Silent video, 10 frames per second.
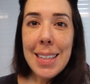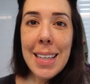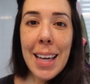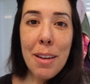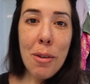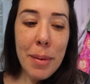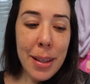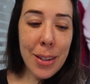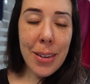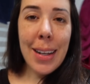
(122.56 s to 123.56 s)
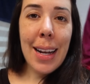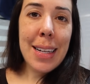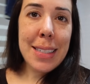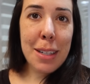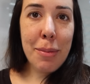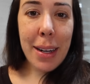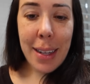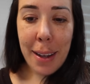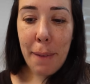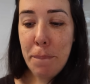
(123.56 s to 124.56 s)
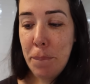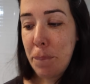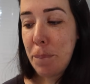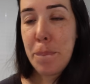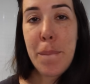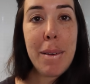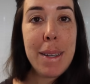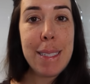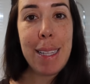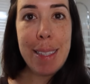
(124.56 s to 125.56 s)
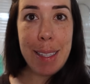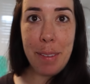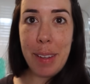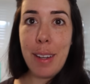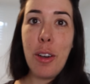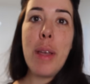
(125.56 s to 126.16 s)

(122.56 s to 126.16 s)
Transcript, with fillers: Así que de momento la semana mm, va bastante bien.